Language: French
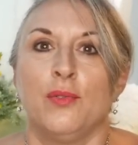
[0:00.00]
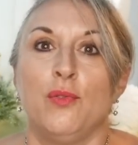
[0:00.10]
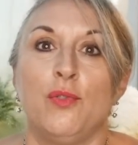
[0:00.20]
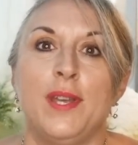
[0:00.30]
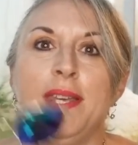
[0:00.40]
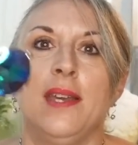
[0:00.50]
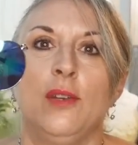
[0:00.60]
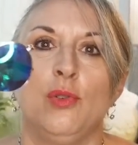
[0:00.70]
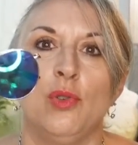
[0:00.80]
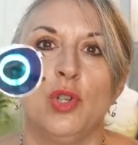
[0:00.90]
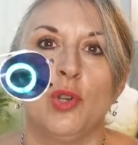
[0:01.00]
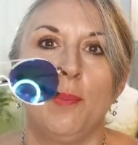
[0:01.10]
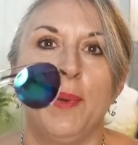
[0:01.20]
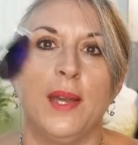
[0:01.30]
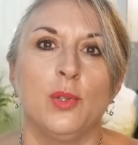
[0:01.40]
Vous voyez, une autre
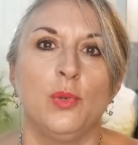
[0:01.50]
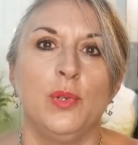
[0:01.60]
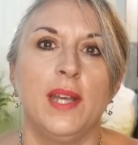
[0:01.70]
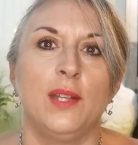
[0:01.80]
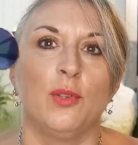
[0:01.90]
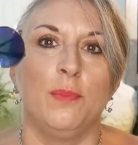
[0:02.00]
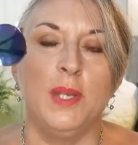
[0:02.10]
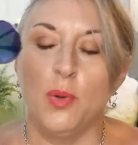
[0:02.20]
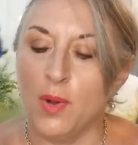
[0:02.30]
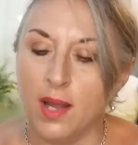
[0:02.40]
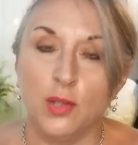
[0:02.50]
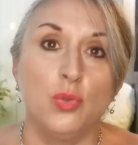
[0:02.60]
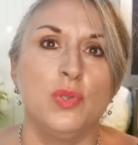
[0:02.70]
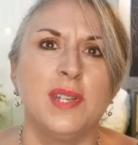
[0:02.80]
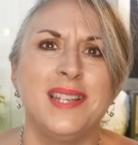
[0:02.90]
paire de lunettes miroirs
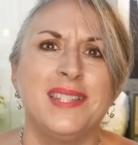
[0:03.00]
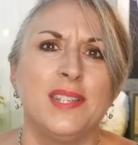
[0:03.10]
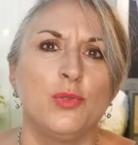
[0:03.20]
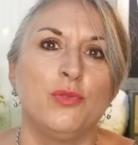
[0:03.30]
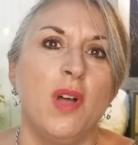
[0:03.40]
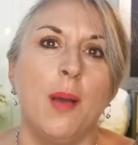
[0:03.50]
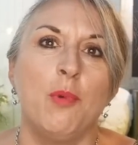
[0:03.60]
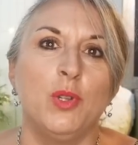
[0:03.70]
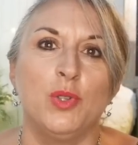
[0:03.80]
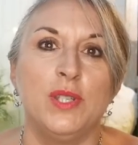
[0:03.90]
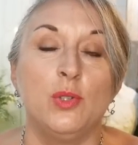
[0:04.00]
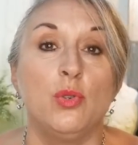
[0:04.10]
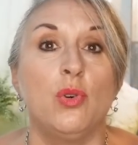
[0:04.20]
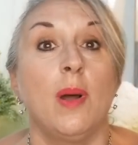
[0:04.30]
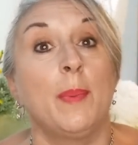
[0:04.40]
Tout ça, c'est souvent à moins de 10
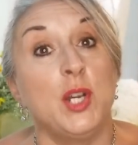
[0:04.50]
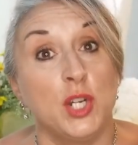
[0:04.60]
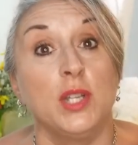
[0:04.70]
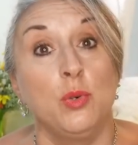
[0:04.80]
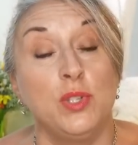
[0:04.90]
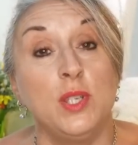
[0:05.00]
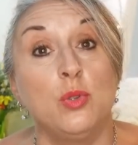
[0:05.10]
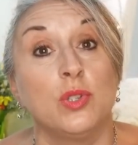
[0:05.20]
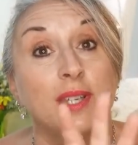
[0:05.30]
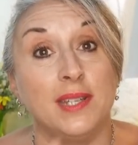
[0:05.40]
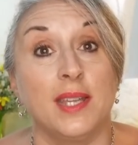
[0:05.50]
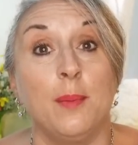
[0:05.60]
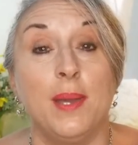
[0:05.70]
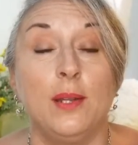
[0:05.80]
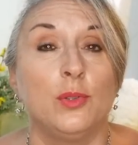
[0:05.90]
euros. Après, j'en ai aussi de très
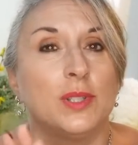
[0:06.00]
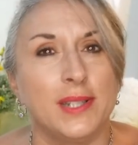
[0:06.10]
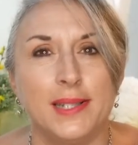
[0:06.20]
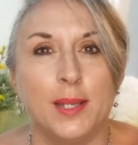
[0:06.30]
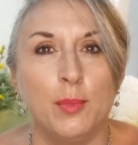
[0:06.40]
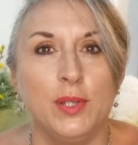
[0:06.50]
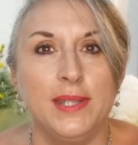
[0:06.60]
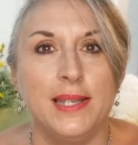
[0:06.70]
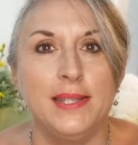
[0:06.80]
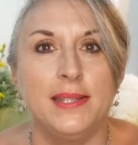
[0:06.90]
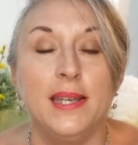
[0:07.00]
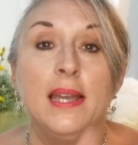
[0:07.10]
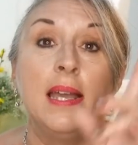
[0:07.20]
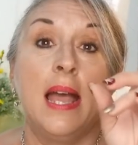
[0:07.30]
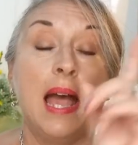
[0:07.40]
très belles, de très très bonnes qualités
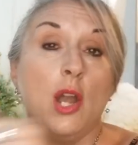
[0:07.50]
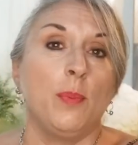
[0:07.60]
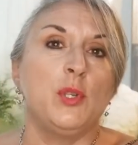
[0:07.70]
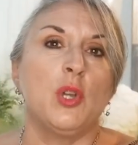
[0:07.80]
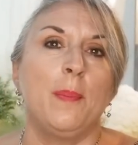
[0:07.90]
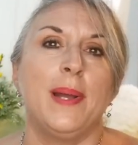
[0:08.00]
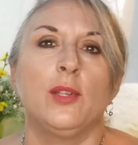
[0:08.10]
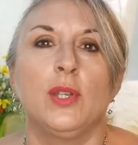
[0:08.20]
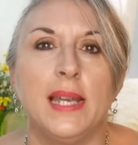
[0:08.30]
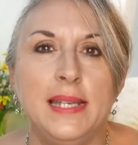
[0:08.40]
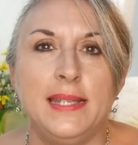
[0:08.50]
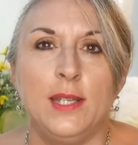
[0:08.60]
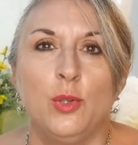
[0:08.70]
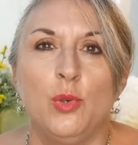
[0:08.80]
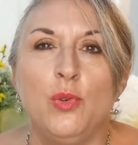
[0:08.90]
Alors, puisqu'on parle de
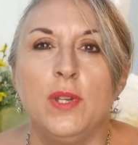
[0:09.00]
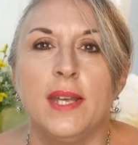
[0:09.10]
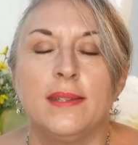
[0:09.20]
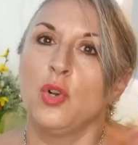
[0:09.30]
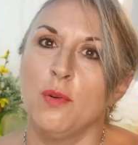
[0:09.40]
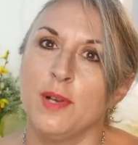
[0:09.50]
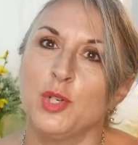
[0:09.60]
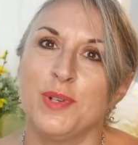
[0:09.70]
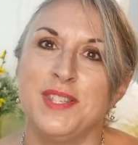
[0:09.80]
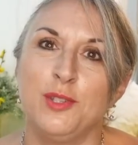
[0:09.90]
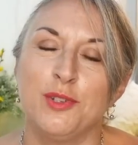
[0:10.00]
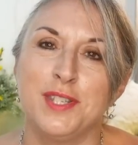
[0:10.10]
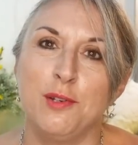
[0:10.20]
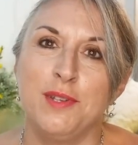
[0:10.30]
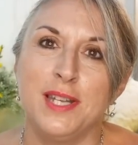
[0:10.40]
qualité de lunettes, comment choisit-on
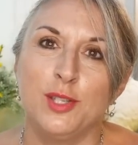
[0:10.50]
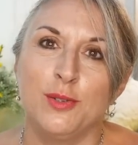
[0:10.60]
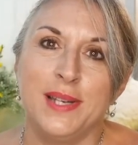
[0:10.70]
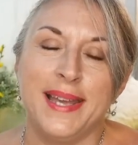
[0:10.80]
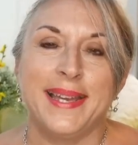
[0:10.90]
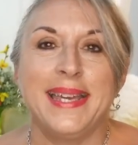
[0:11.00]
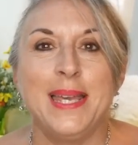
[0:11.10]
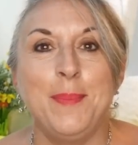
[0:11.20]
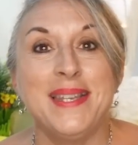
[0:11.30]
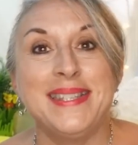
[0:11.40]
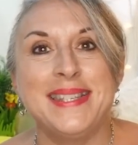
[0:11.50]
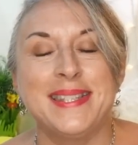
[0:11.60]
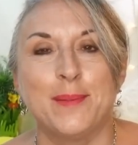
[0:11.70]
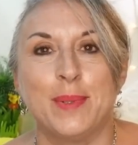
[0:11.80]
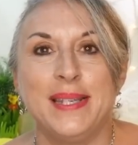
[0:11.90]
ces lunettes solaires Eh bien, c'est
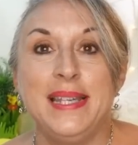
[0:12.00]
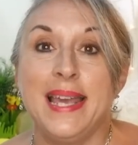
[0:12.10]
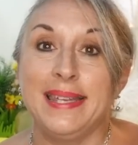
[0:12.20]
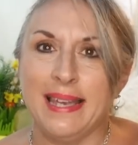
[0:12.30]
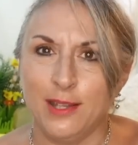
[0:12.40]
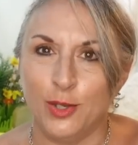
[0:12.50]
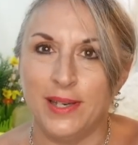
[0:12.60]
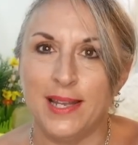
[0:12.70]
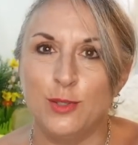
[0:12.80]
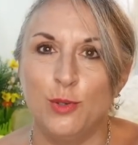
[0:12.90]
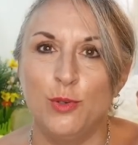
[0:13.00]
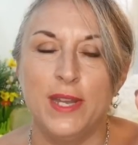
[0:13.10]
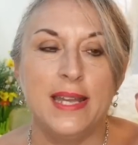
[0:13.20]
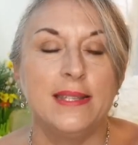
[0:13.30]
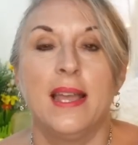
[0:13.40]
simple. Il y a quatre classes de
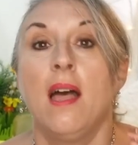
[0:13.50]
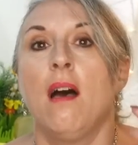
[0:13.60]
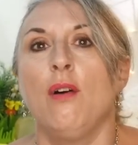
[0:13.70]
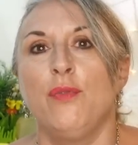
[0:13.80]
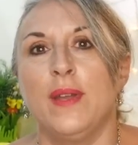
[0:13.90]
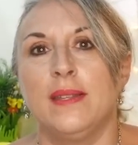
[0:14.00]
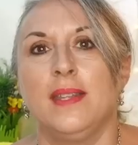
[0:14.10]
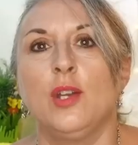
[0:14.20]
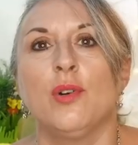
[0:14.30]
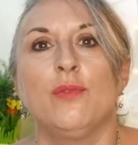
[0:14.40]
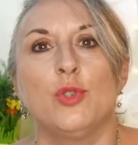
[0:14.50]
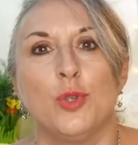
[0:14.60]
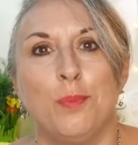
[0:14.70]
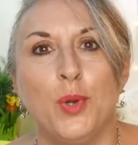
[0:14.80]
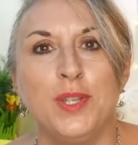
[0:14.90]
lunettes. En fait, dès qu'on veut
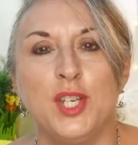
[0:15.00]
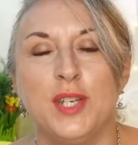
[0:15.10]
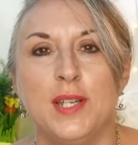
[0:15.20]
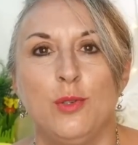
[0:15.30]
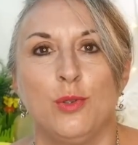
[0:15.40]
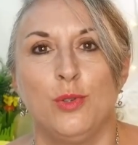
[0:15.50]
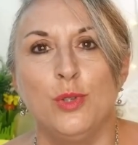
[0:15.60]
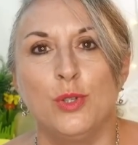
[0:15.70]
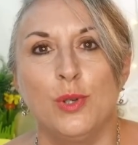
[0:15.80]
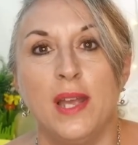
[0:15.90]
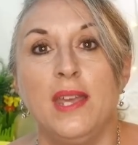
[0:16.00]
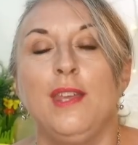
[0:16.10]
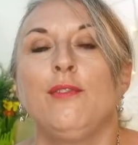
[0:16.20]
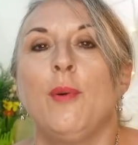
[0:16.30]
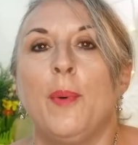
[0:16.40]
se protéger les yeux du soleil,
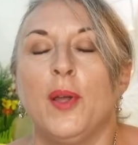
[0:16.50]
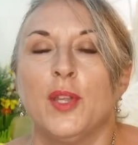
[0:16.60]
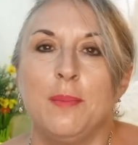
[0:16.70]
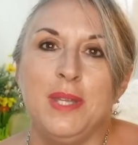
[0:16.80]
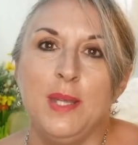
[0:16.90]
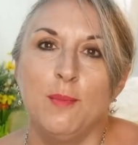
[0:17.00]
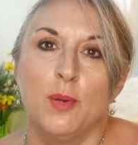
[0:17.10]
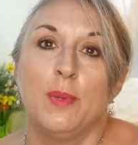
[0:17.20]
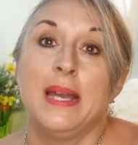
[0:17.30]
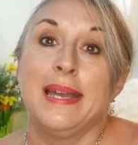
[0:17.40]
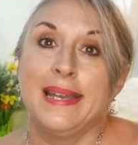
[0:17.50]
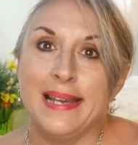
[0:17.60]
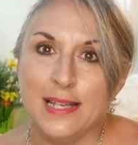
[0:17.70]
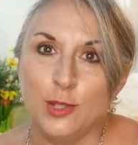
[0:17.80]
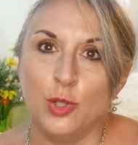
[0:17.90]
il faut prendre un minimum
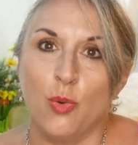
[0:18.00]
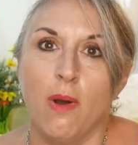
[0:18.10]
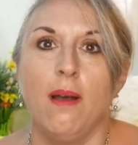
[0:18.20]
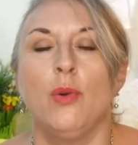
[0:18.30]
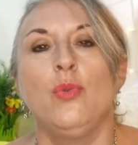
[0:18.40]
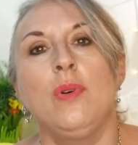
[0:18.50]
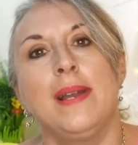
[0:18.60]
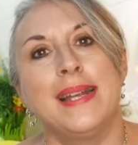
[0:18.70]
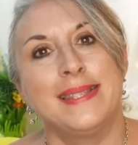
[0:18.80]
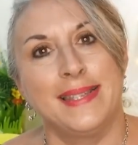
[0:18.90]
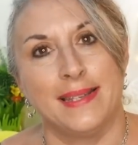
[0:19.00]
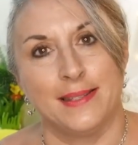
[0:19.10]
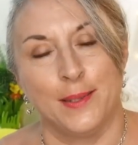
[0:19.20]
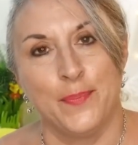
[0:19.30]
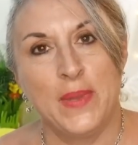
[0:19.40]
classe 3 ou classe 4.
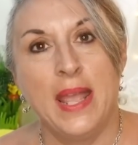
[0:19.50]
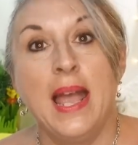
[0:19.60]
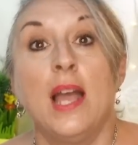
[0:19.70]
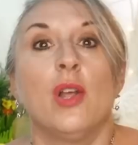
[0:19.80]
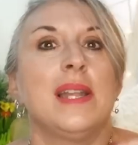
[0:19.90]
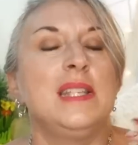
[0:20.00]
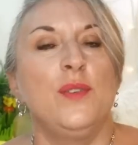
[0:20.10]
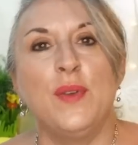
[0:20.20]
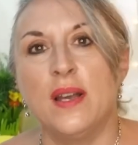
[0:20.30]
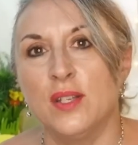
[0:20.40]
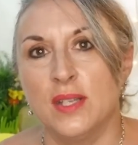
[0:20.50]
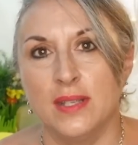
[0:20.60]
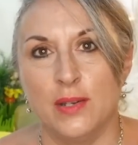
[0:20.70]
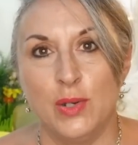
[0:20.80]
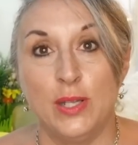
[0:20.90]
Alors la différence
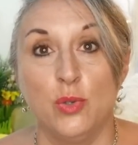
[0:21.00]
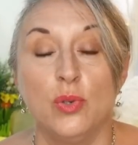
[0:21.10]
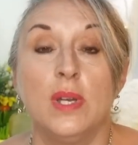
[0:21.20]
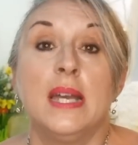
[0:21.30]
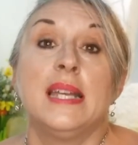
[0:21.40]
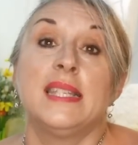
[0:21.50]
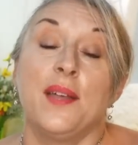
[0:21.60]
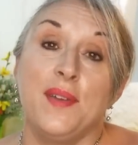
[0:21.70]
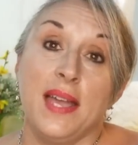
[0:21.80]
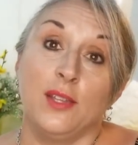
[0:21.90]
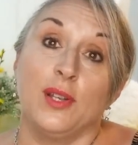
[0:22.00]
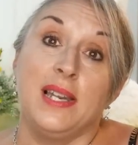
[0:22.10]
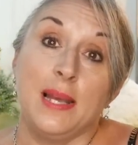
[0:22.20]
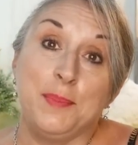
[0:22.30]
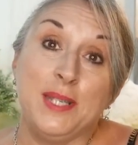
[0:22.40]
entre les deux, ça va être
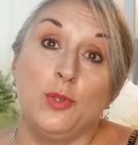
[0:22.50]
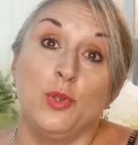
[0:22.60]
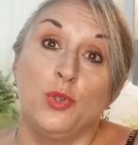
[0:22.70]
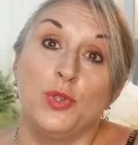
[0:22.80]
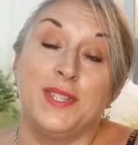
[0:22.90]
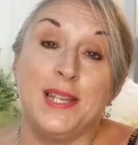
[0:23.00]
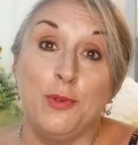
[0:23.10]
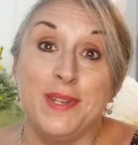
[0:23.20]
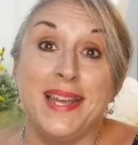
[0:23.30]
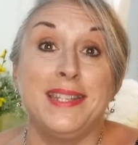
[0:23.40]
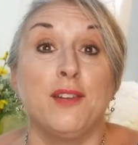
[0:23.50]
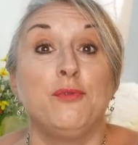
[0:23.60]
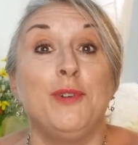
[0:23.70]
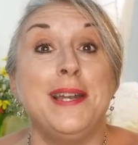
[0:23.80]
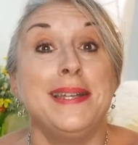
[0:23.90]
l'aptitude de ces lunettes à
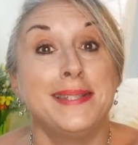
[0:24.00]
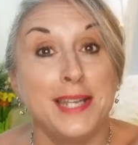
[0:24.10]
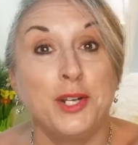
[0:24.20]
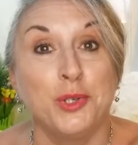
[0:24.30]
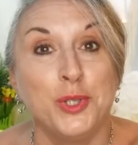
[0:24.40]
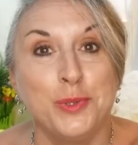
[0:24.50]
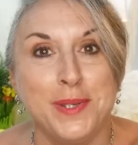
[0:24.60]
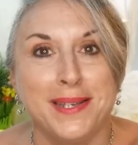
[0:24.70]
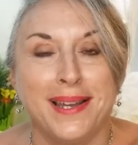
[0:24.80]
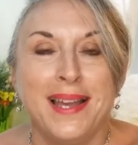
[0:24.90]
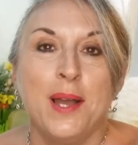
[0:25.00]
vous laisser conduire.